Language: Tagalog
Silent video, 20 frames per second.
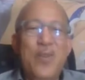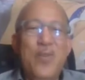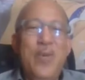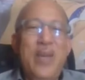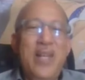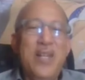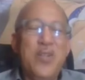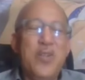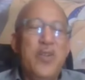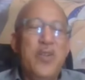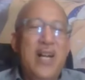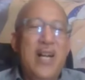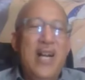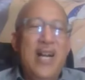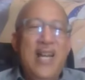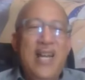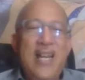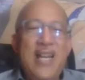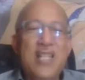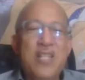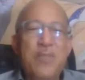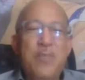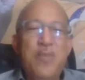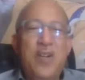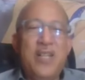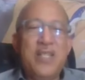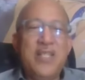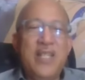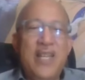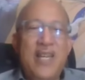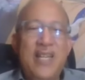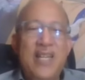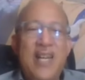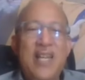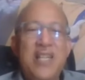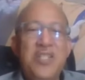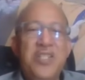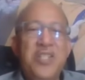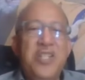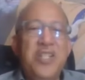Well, kung ang alas mo kasi
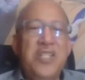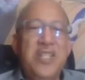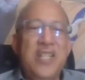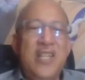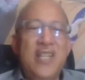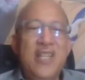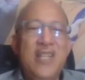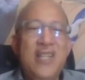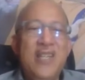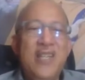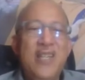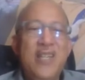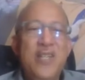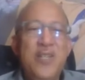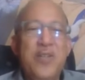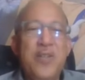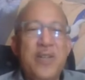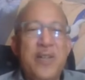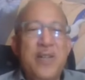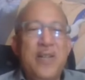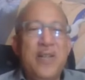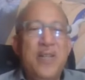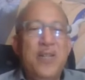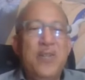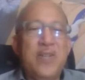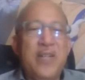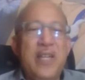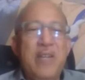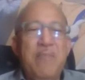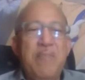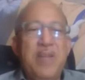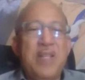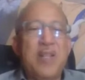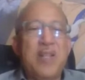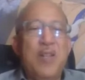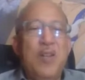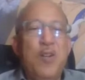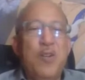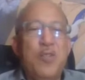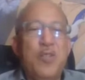ay ICC, you, you keep it
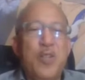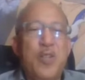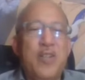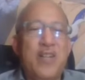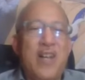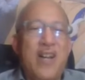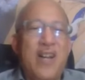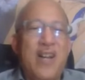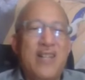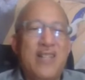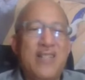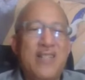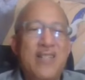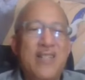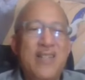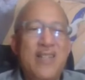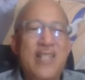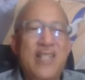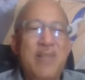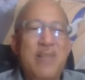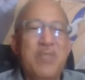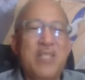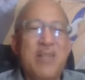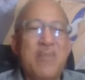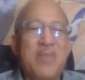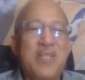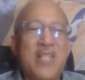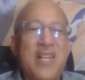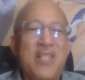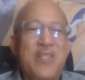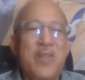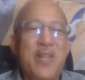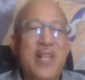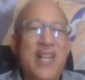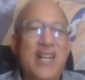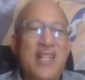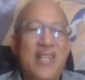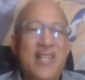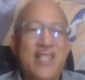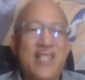close to your heart. Hindi mo siya masyadong
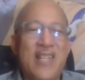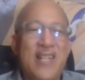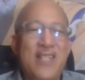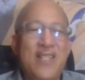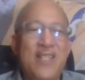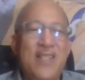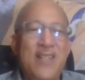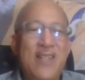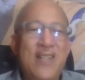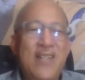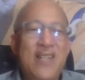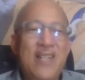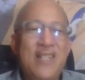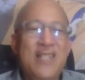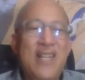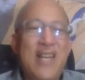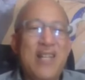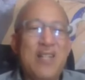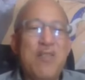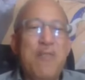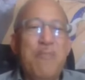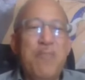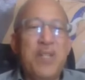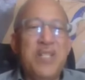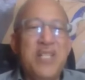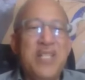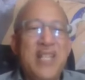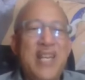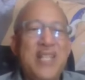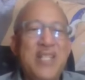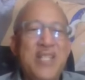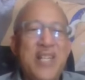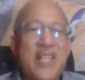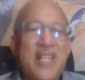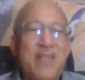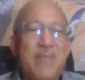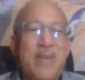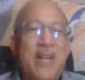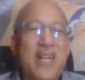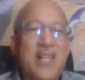ilalantad. Dahil kung presidente ka
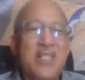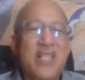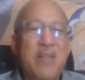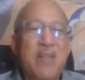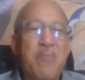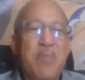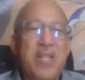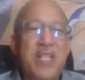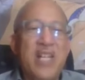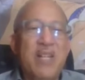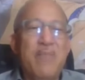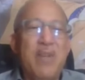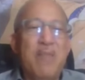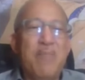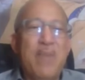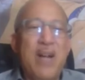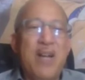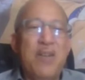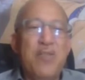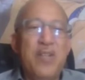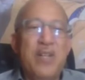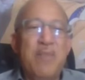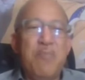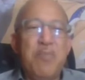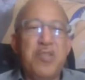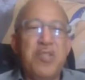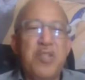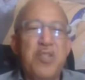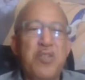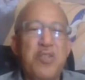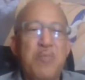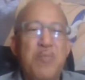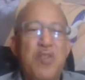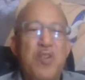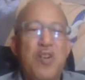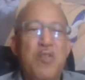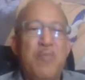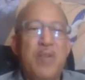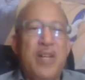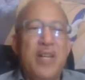naman kasi, pwede ka magbago ng position mo
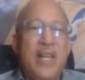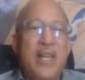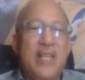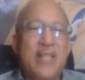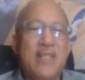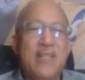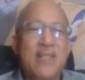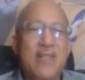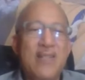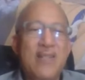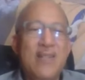overnight.